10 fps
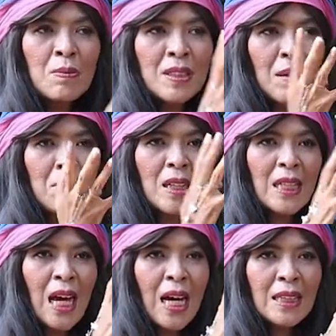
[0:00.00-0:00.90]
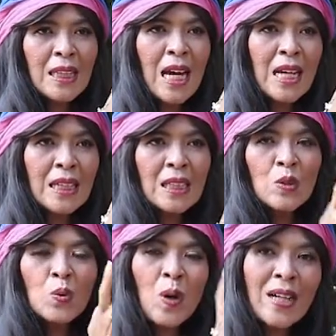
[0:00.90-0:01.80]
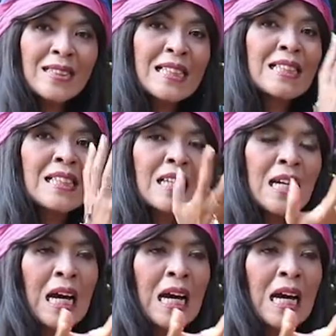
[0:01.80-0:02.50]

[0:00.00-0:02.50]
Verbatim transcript: bisa melihat dari dua sisi.